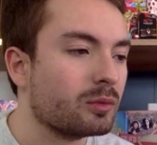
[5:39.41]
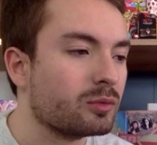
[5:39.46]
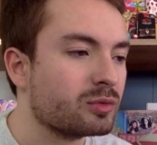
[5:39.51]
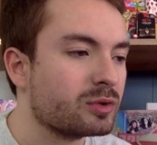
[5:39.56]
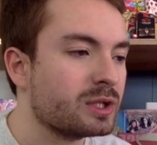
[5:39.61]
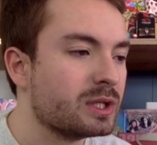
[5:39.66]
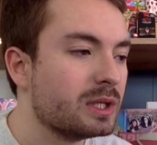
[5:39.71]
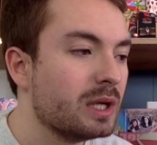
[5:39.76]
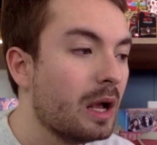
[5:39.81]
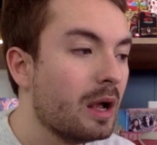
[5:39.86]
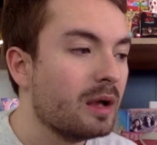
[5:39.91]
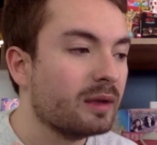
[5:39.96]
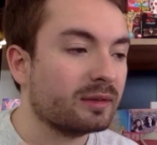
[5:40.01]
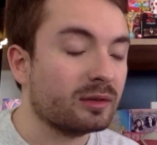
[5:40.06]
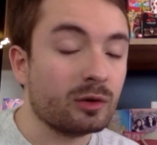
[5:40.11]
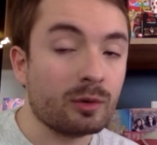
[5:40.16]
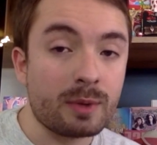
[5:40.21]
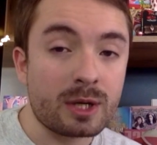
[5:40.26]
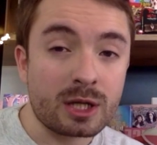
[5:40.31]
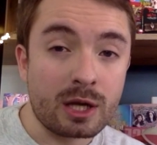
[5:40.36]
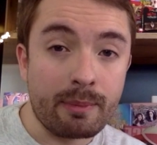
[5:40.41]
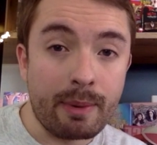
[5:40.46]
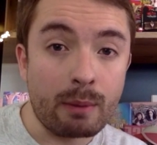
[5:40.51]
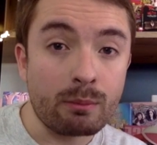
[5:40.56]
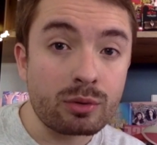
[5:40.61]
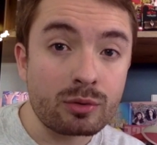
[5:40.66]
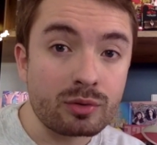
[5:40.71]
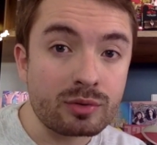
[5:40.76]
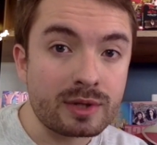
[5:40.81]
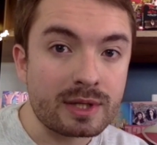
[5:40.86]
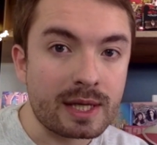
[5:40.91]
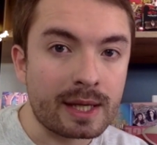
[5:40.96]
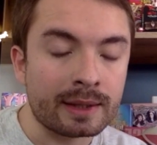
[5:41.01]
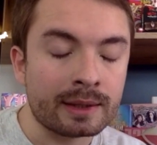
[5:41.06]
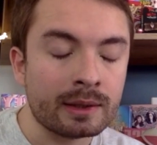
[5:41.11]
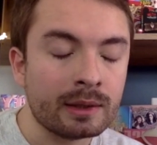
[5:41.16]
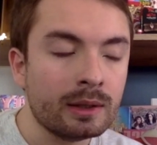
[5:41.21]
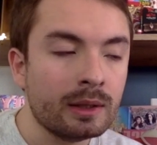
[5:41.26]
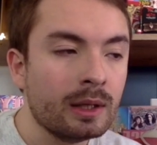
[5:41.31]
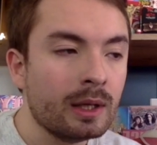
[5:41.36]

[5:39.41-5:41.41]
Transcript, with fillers: Ou je dis, c'est dommage qu'il n'y ait pas beaucoup de scènes.